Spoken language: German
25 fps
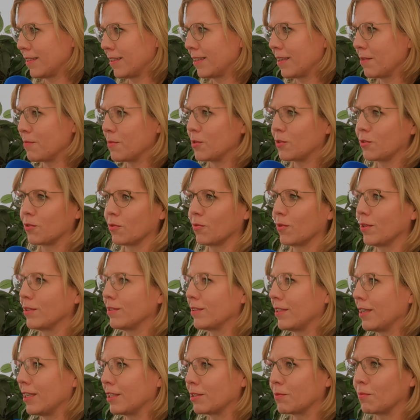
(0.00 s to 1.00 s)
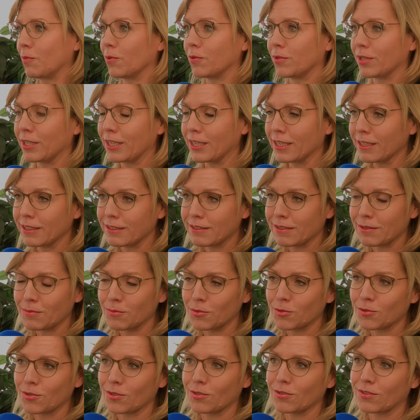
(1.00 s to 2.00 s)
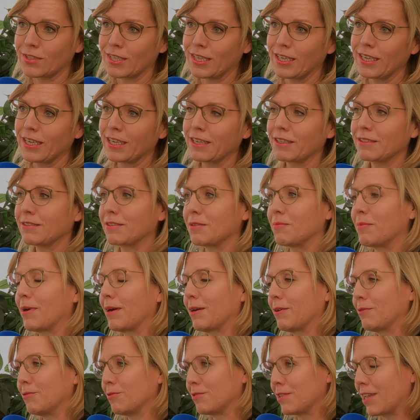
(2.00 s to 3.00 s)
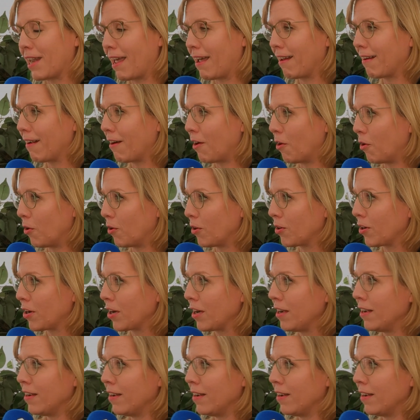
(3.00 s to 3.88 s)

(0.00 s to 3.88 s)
Die Emissionen sind explodiert, sie müssten sinken, sie machen uns leider auch